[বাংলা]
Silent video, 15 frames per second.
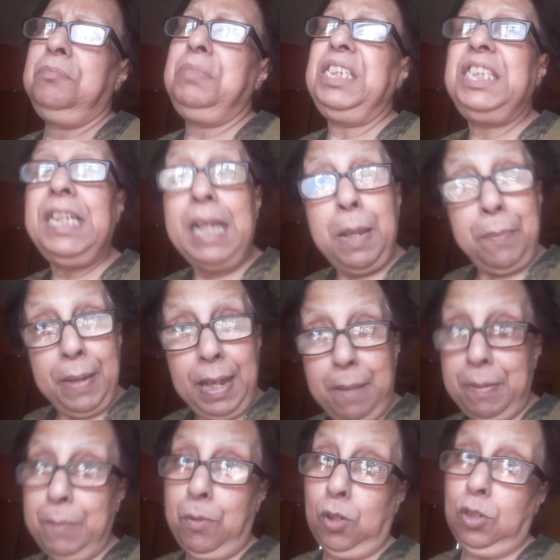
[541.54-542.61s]
বেশি খেয়ে ফেললে
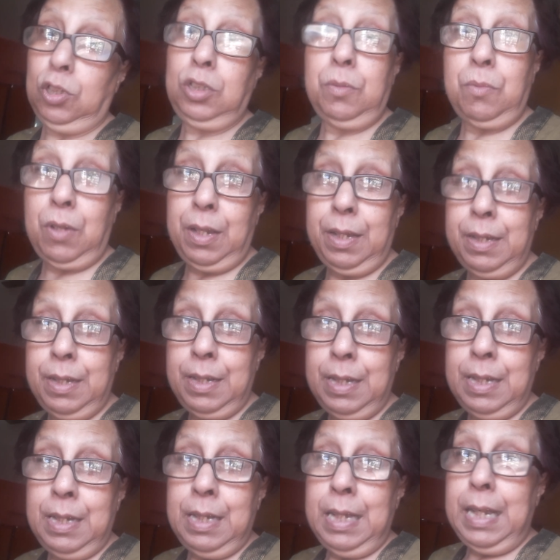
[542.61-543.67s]
আবার বদহজম হয়
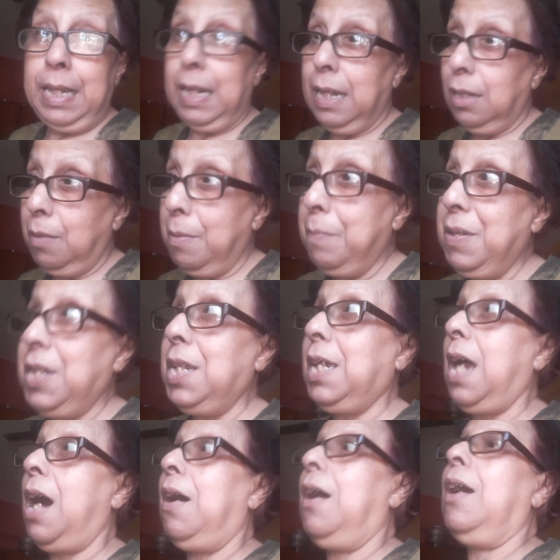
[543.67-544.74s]
এখানে তো আবার বেশি
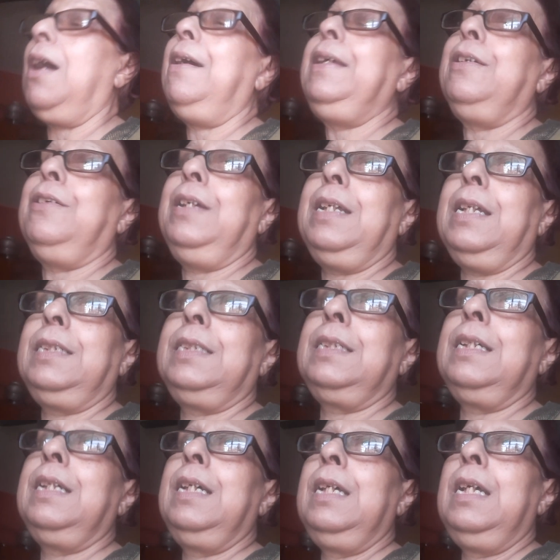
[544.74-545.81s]
খাওয়া খাওয়াই হয়ে যাচ্ছে
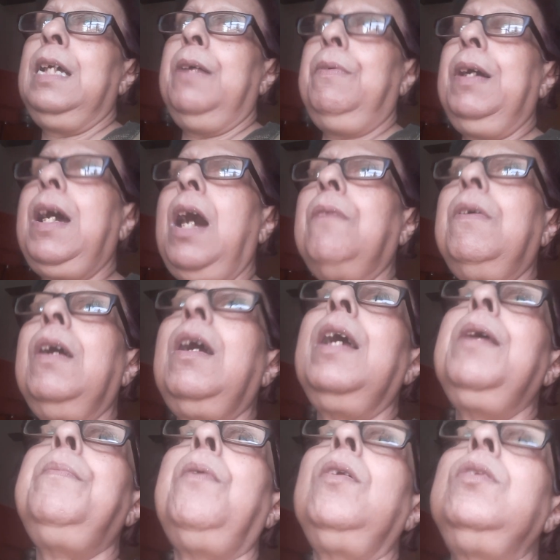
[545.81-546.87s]
বা খাওয়া
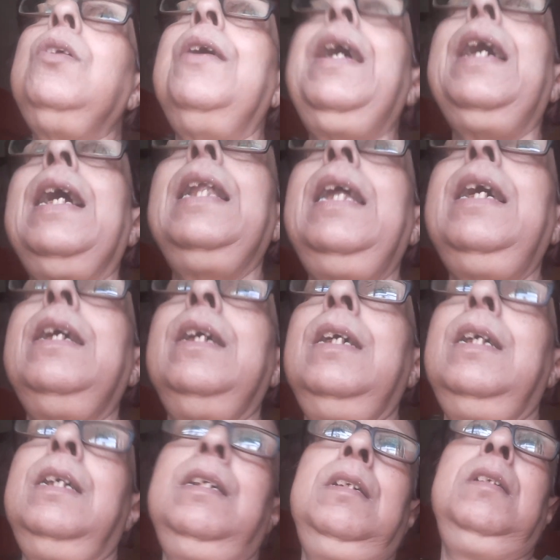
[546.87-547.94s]
খাওয়াই বন্ধ হয়ে গেলে
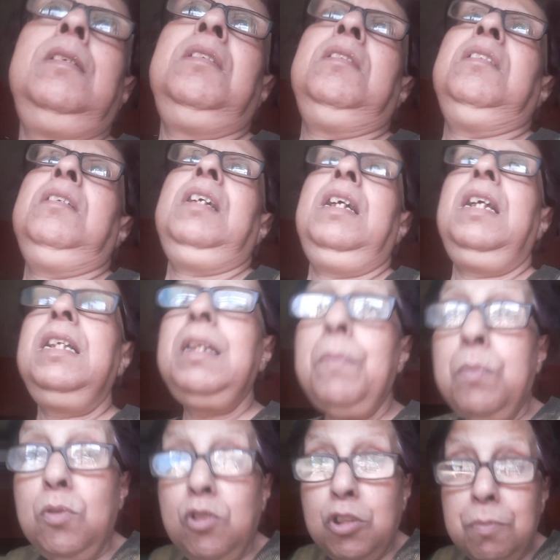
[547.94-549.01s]
এই যে
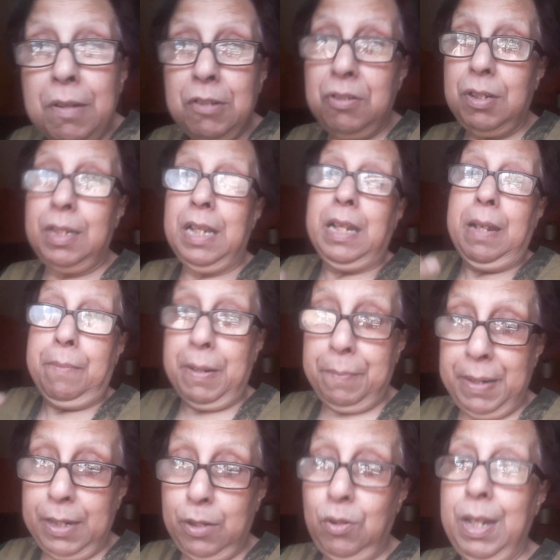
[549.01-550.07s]
পুরুষ মানুষদের আবার
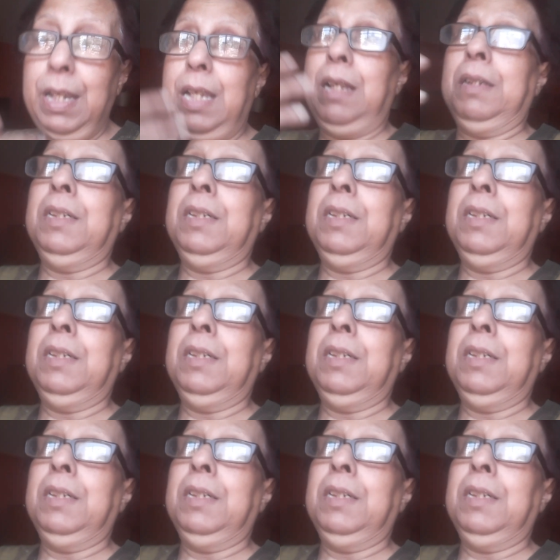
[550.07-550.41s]
ভেতরে